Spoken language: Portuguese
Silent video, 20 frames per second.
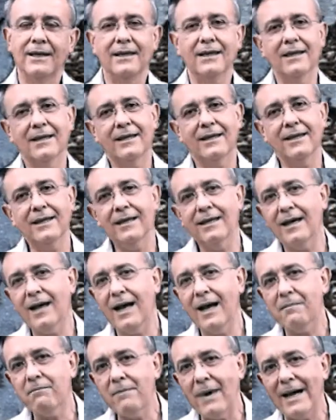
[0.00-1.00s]
em que
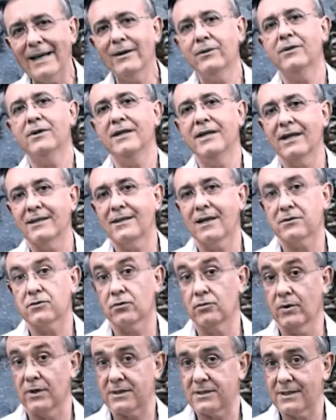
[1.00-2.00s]
a maioria das
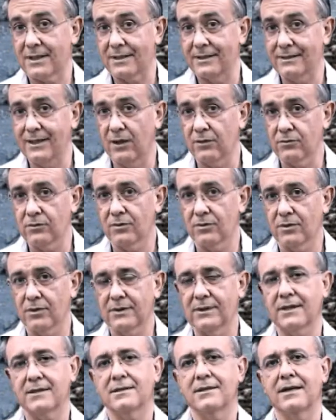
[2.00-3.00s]
ruas, não
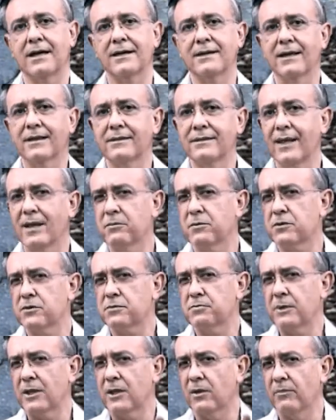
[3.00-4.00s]
todas, ainda
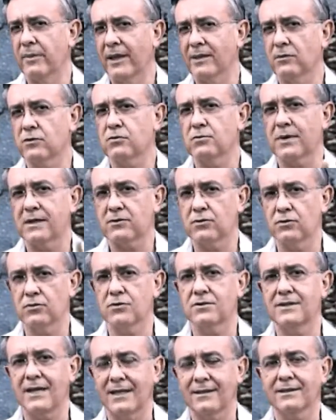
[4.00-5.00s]
temos pelo menos umas
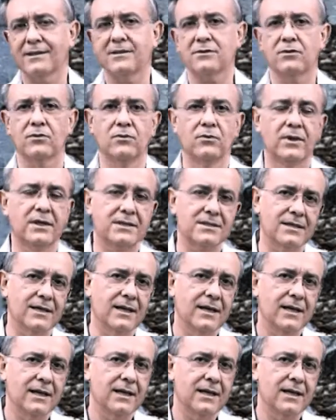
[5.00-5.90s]
200 ruas,